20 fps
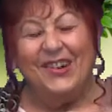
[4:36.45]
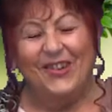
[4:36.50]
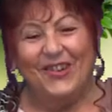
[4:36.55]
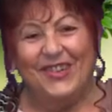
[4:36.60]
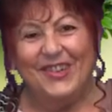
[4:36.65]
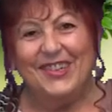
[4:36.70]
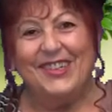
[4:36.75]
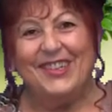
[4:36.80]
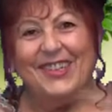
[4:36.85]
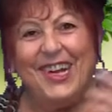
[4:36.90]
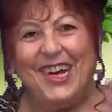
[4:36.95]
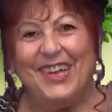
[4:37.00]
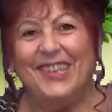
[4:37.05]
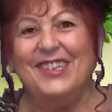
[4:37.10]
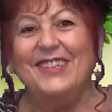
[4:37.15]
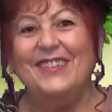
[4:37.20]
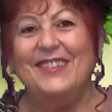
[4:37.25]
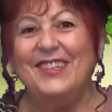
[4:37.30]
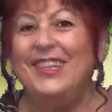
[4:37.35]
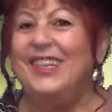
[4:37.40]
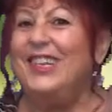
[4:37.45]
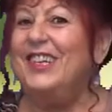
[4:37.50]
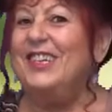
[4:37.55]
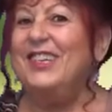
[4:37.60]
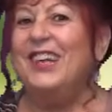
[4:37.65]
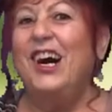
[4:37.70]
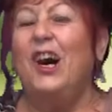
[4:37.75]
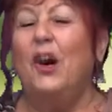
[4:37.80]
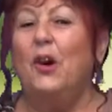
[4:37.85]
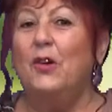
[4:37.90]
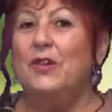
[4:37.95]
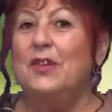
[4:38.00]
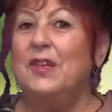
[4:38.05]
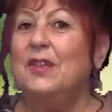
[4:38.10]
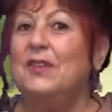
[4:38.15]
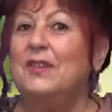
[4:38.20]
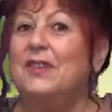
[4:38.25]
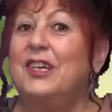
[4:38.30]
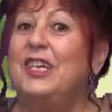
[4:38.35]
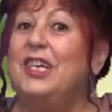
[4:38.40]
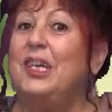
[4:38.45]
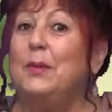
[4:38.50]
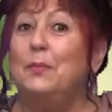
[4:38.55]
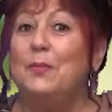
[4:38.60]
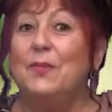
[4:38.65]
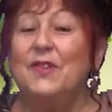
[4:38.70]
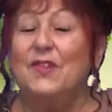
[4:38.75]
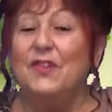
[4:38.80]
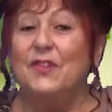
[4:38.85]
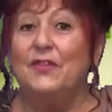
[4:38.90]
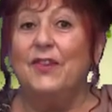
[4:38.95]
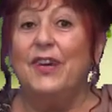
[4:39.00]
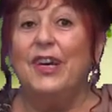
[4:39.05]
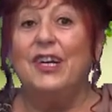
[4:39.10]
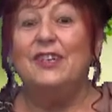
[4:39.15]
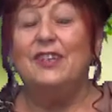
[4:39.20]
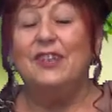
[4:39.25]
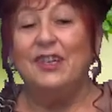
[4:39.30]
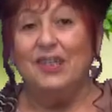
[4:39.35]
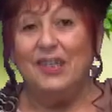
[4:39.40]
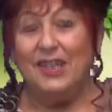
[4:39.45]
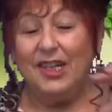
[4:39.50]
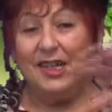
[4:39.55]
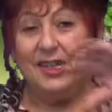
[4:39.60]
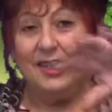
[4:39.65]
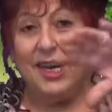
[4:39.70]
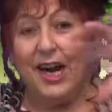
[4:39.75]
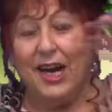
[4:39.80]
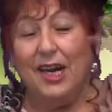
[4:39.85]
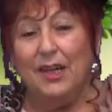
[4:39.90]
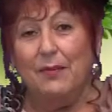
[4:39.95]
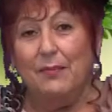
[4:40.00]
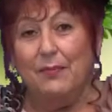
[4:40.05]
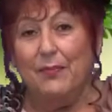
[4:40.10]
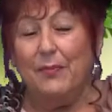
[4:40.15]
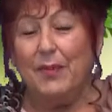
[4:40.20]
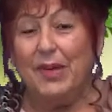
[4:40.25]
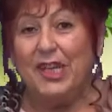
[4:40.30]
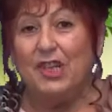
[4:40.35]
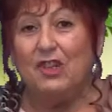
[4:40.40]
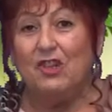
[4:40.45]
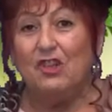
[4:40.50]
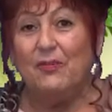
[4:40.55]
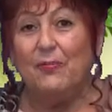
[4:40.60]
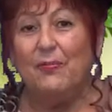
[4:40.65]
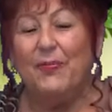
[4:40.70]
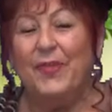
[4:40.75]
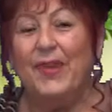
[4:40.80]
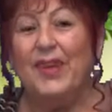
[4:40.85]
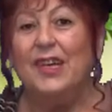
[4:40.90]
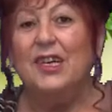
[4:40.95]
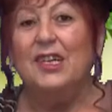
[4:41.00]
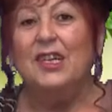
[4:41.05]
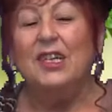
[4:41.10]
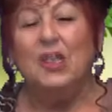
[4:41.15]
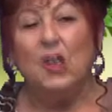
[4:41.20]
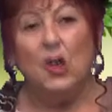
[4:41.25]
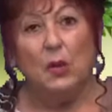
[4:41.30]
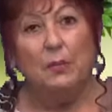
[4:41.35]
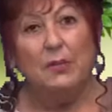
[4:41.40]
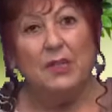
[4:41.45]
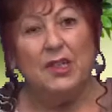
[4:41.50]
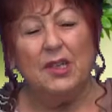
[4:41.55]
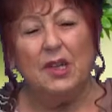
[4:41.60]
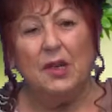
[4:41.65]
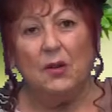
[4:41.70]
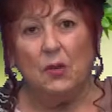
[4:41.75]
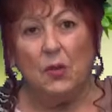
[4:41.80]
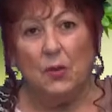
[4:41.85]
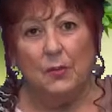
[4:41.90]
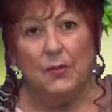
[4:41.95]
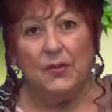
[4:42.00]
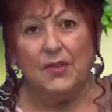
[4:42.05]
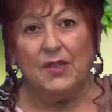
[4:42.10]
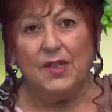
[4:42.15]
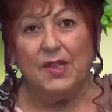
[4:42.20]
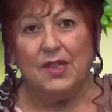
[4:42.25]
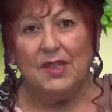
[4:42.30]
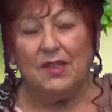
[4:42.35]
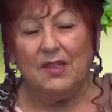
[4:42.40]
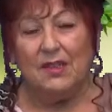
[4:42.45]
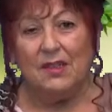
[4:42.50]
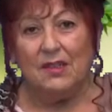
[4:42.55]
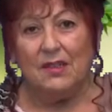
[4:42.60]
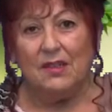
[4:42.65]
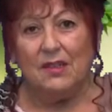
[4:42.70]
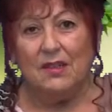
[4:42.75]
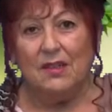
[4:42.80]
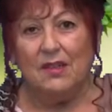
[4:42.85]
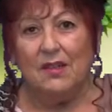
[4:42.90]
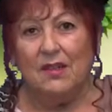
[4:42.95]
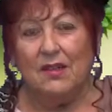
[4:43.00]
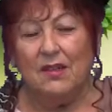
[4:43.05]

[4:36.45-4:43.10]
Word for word: Und dann sehe ich auch das Liebenswerte in allen Menschen, die um mich herum sind.